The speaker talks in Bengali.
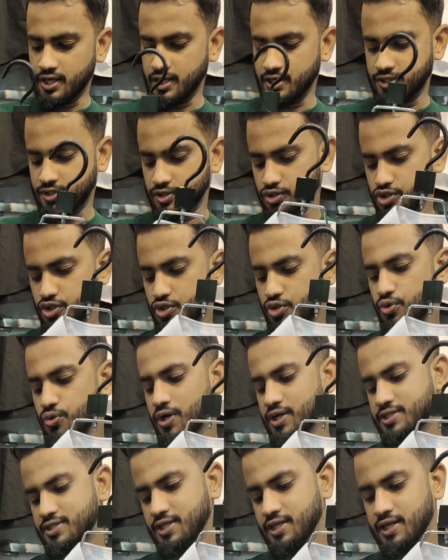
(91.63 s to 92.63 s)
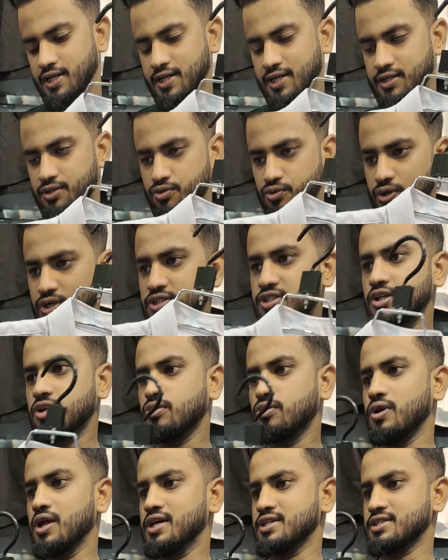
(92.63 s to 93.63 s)
এটা হচ্ছে টু এক্সেল টু
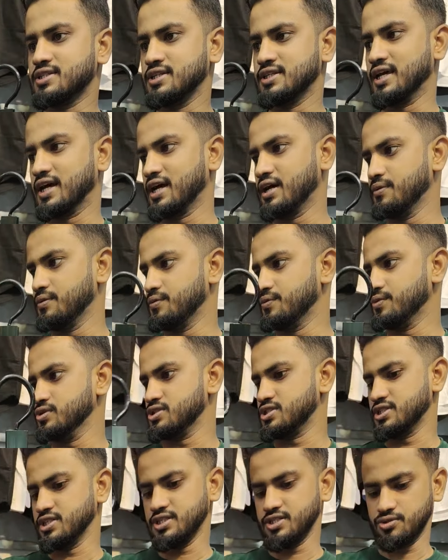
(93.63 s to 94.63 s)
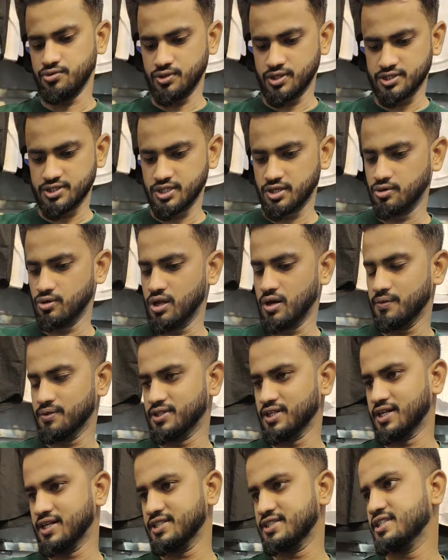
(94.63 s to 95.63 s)
এক্সেলগুলো আজকে দেখাবো বলছি টু এক্সেলগুলো
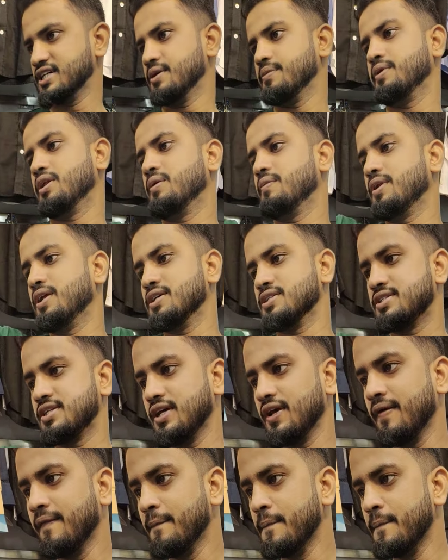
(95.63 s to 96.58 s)
আমাদের কাছে অ্যাভেলেবেল আছে